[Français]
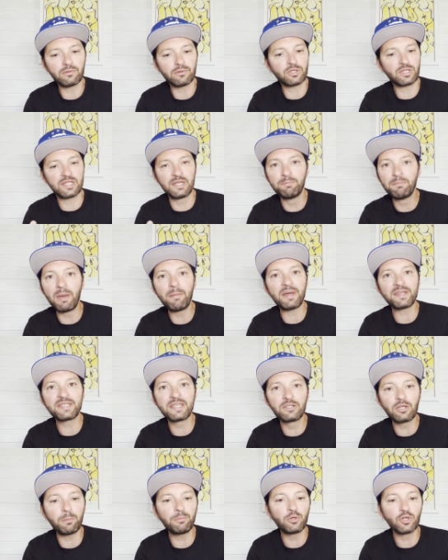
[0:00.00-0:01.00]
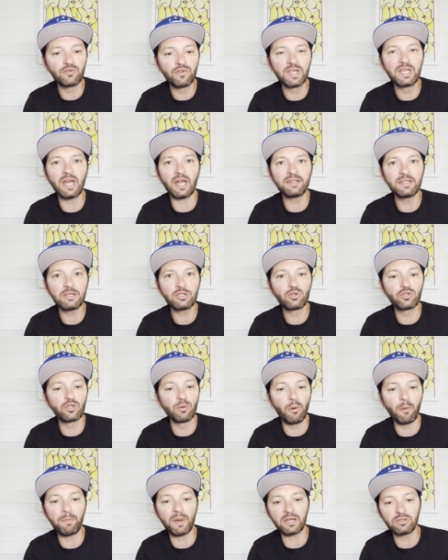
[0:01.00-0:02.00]
c'est même un setup que je vais garder
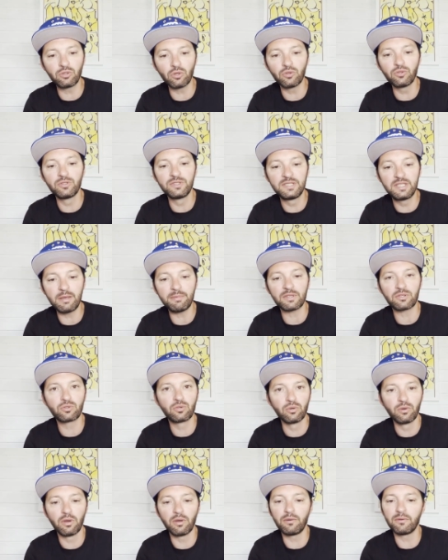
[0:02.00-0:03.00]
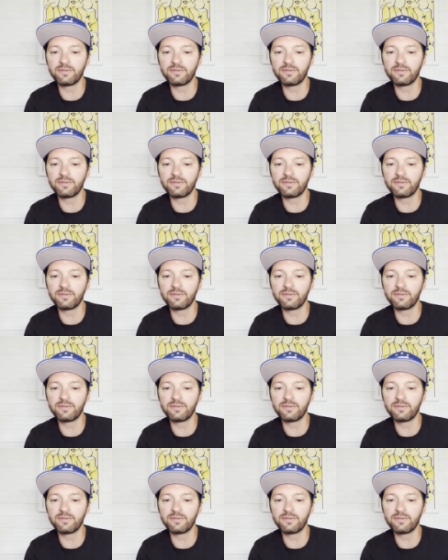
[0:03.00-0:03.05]
justement par curiosité parce que